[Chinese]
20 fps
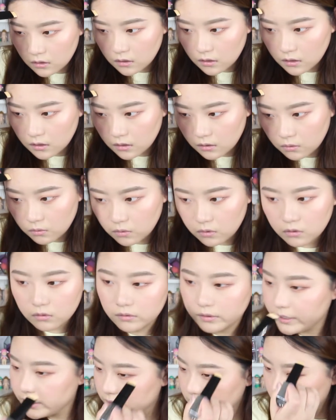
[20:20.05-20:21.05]
然后我
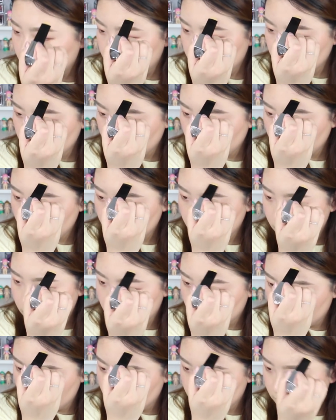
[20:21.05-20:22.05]
会稍稍
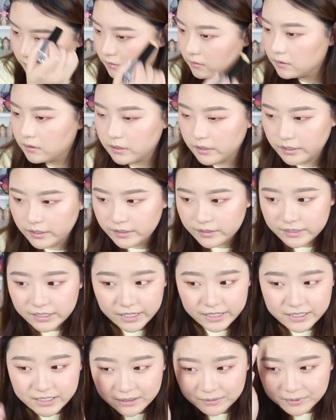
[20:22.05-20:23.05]

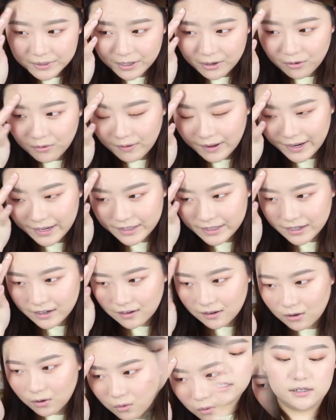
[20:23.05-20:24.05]
在这边画一点
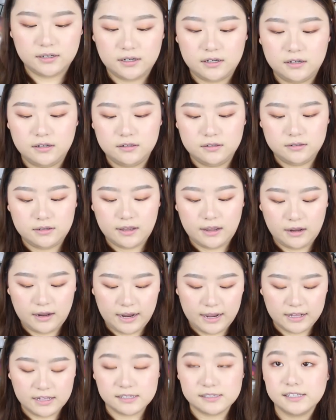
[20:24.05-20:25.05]
高光。
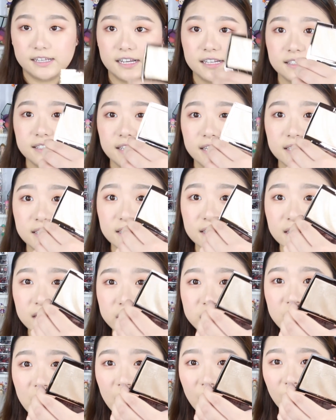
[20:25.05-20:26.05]
Anastasia 这个
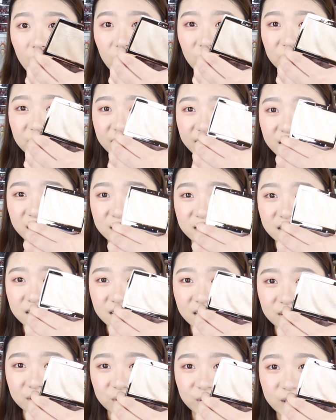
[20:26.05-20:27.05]
超美的，这
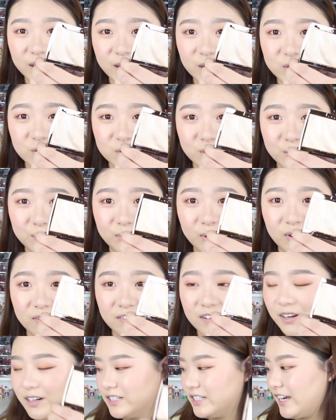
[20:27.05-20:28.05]
个有一点水波
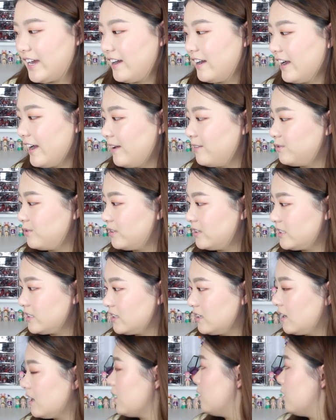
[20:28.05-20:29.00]
纹这样感觉的这个